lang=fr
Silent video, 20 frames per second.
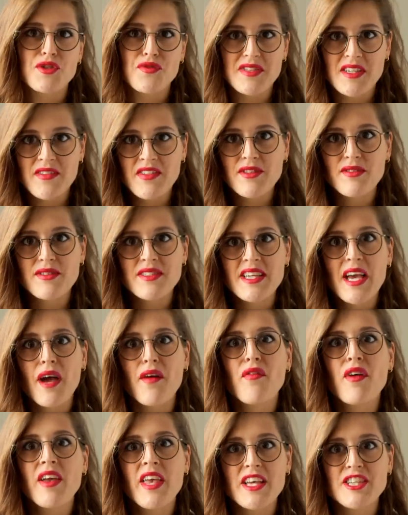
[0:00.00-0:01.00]
Je vous invite aussi
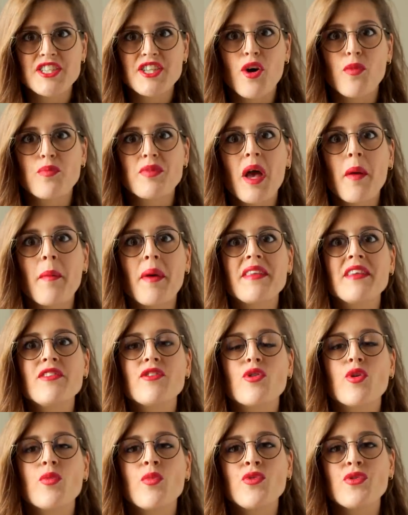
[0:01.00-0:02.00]
à voyager en Birmanie
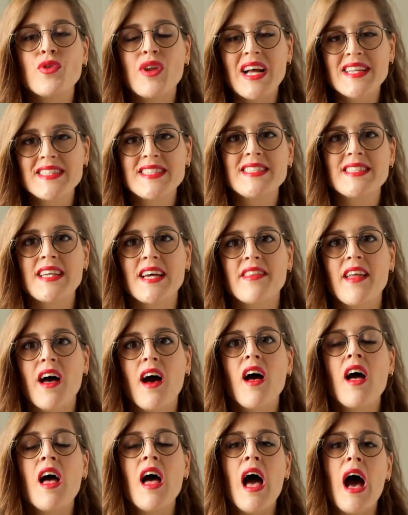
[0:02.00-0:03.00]
dans le monde de
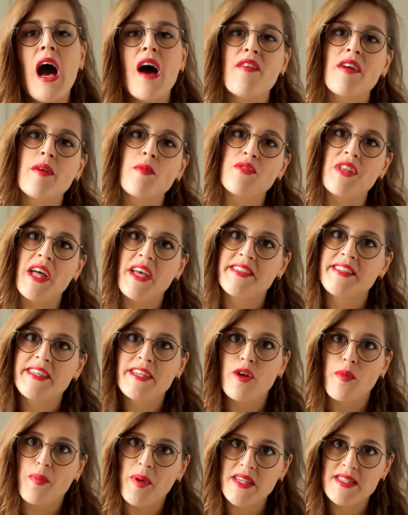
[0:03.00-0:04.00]
l'artisanat avec mon
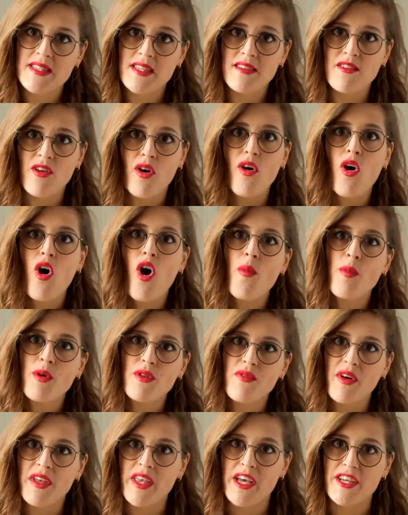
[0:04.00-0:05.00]
article précédent en
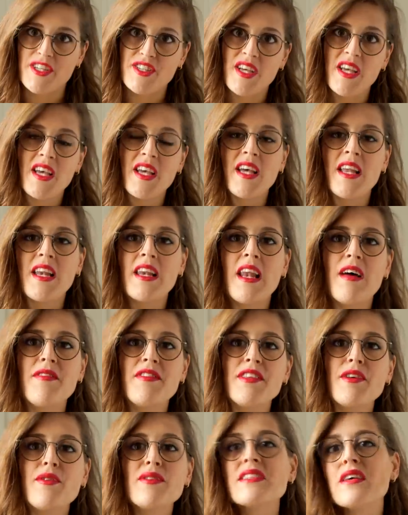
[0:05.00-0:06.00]
mode voyage. La
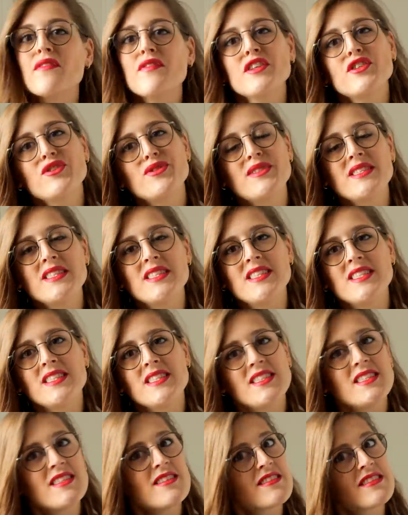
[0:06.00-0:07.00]
vidéo s'affiche juste
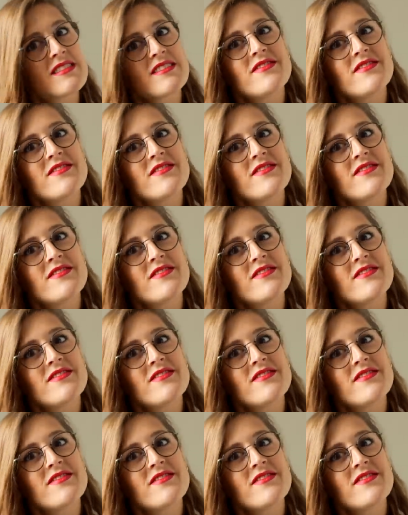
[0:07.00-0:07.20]
ici.